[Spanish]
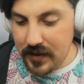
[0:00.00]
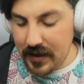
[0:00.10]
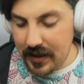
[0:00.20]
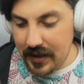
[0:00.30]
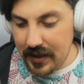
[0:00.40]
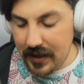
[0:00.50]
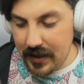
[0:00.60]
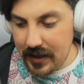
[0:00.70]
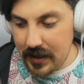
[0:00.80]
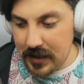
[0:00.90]

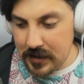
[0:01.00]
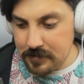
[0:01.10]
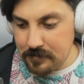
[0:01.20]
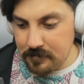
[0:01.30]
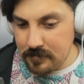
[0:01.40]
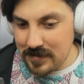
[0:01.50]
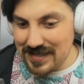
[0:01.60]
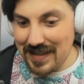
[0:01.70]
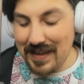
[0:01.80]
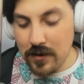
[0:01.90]
eh,
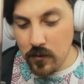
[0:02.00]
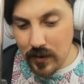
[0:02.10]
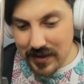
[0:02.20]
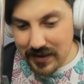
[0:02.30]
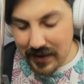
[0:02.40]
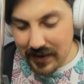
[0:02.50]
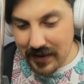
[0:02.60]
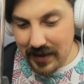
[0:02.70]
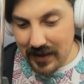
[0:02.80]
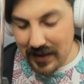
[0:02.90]
se dan cuenta
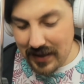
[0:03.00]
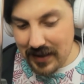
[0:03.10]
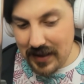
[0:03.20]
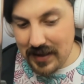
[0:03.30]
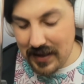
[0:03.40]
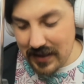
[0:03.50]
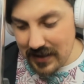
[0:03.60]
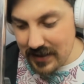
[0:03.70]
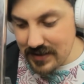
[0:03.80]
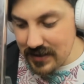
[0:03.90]
de que desde
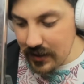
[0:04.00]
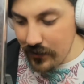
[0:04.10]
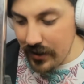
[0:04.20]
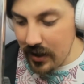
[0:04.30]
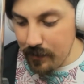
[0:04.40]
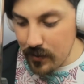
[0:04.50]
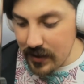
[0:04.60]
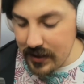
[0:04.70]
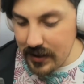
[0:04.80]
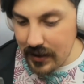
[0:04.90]
el diseño de las
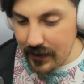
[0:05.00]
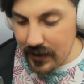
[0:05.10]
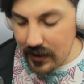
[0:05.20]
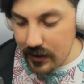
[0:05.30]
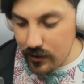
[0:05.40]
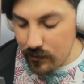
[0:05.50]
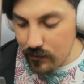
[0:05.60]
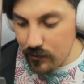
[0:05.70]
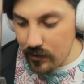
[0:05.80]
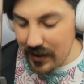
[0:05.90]
políticas, de la
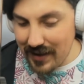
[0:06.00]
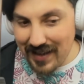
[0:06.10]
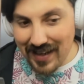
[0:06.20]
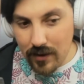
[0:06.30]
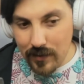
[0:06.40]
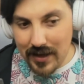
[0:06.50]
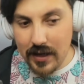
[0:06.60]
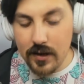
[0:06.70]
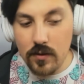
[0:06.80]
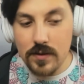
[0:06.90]
estructura y cada una de
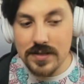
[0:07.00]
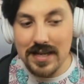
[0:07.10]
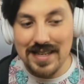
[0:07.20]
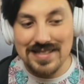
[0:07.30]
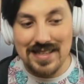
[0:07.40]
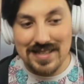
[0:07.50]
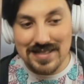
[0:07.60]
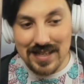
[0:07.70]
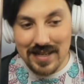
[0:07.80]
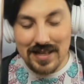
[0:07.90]
las cosas que se
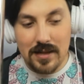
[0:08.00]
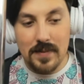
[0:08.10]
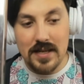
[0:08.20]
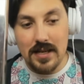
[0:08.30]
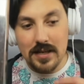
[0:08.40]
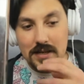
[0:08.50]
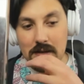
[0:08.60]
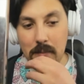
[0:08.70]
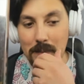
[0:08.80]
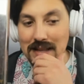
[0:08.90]
decía en este país,
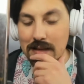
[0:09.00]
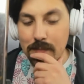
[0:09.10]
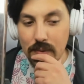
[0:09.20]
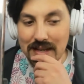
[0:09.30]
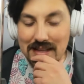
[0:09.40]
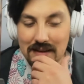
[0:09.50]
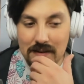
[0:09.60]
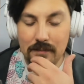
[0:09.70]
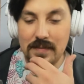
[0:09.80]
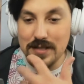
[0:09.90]
parten por
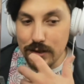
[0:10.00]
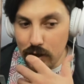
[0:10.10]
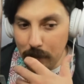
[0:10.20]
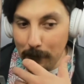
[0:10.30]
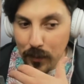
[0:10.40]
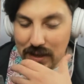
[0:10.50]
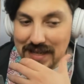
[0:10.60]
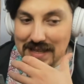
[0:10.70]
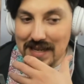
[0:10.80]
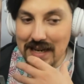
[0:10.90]
esta visión
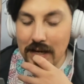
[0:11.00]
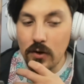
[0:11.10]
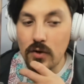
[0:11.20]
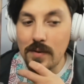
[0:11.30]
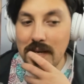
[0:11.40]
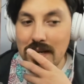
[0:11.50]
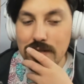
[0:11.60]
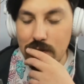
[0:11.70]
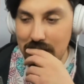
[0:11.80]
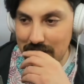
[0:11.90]
política económica
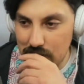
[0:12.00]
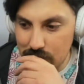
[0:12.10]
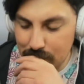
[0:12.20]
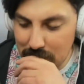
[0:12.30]
sobre esto.